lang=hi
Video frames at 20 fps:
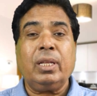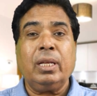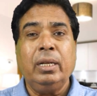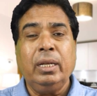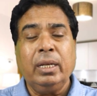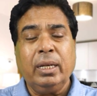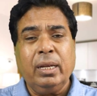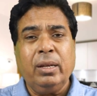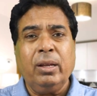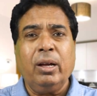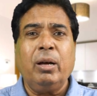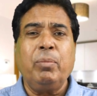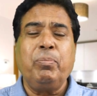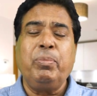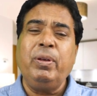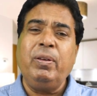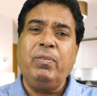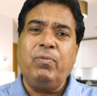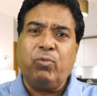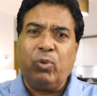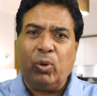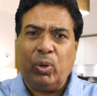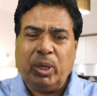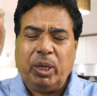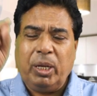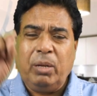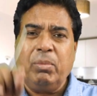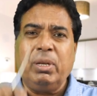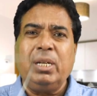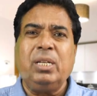लेकिन अभी
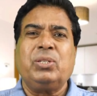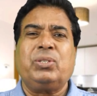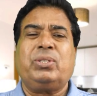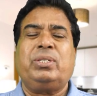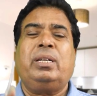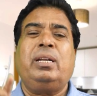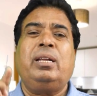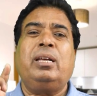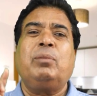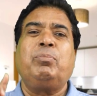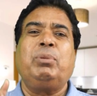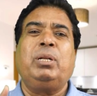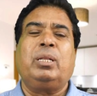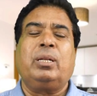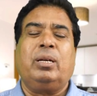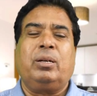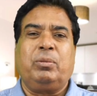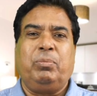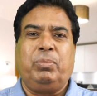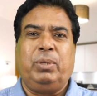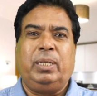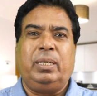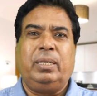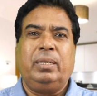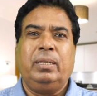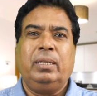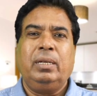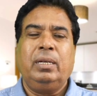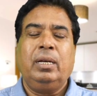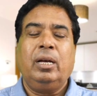वही मिनिस्टर हैं अभी तक भी
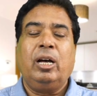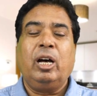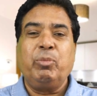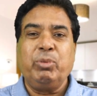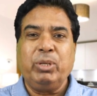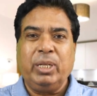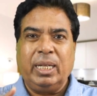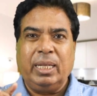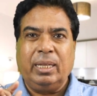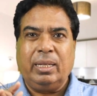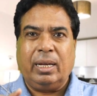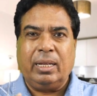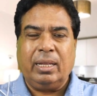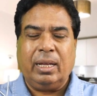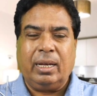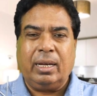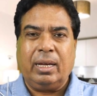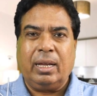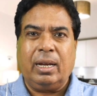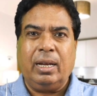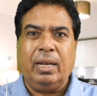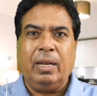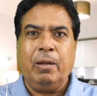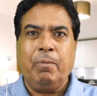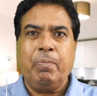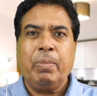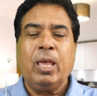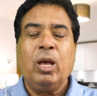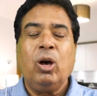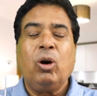अब ये अंदाज़ा कर
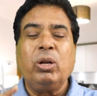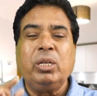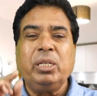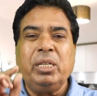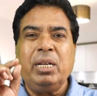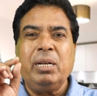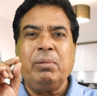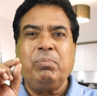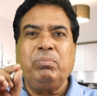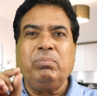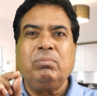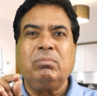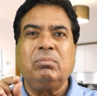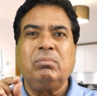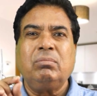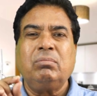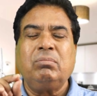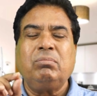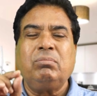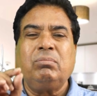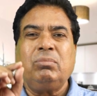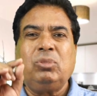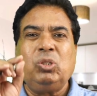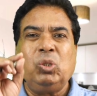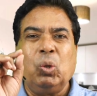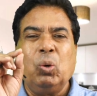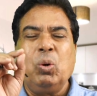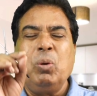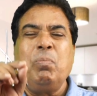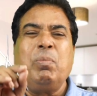लें और ये
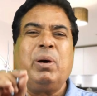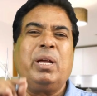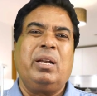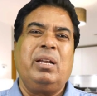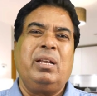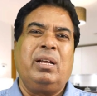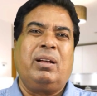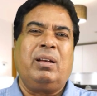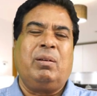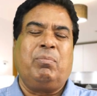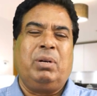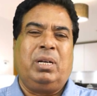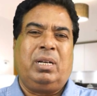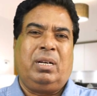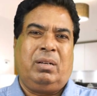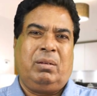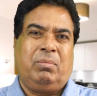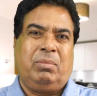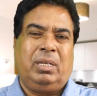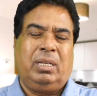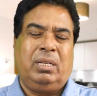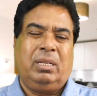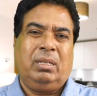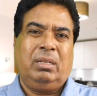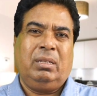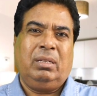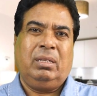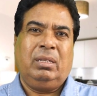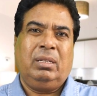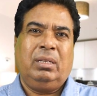डूब मरने का मकाम है
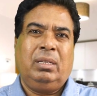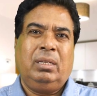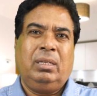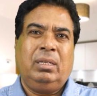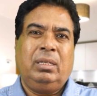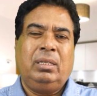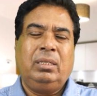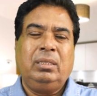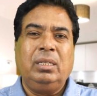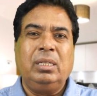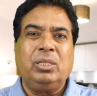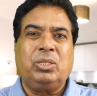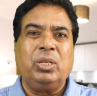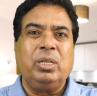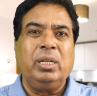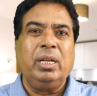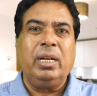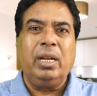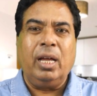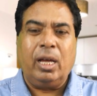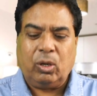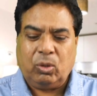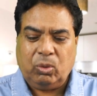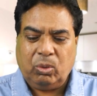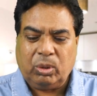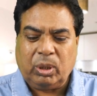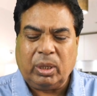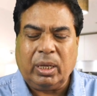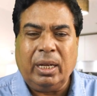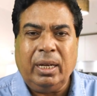ये शनीला
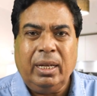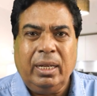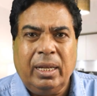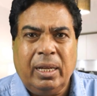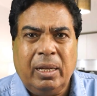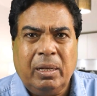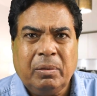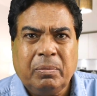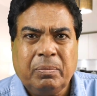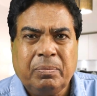रूत के लिए